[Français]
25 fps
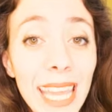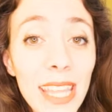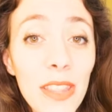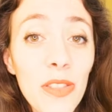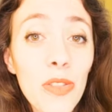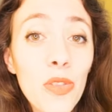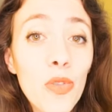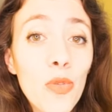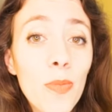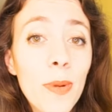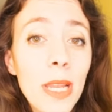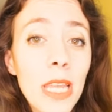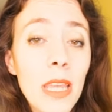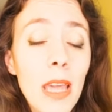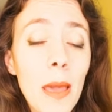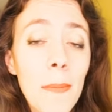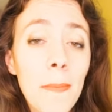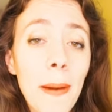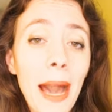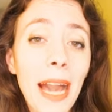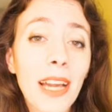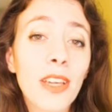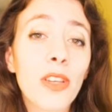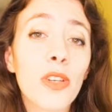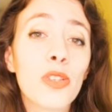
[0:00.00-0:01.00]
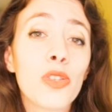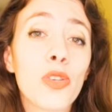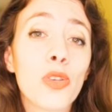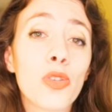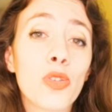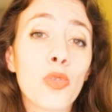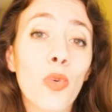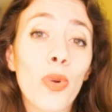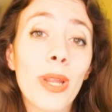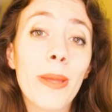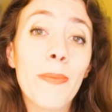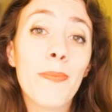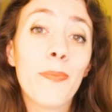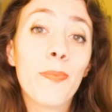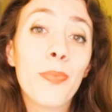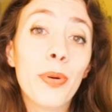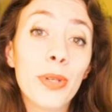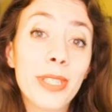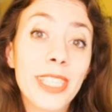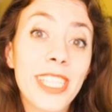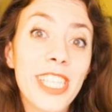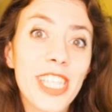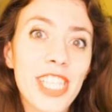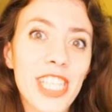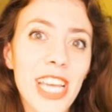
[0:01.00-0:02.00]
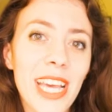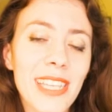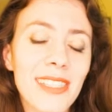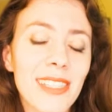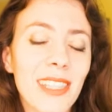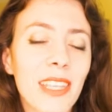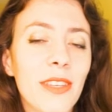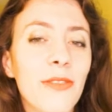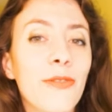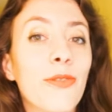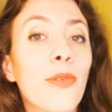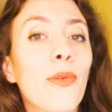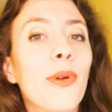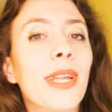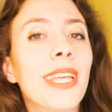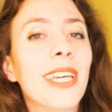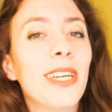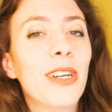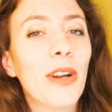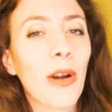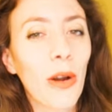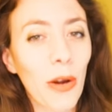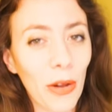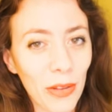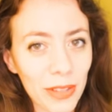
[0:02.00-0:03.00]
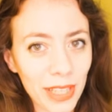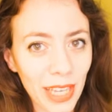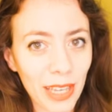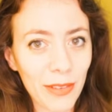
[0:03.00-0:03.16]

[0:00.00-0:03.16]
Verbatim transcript: Et n'oubliez pas que ce sont les petits gestes qui font les grandes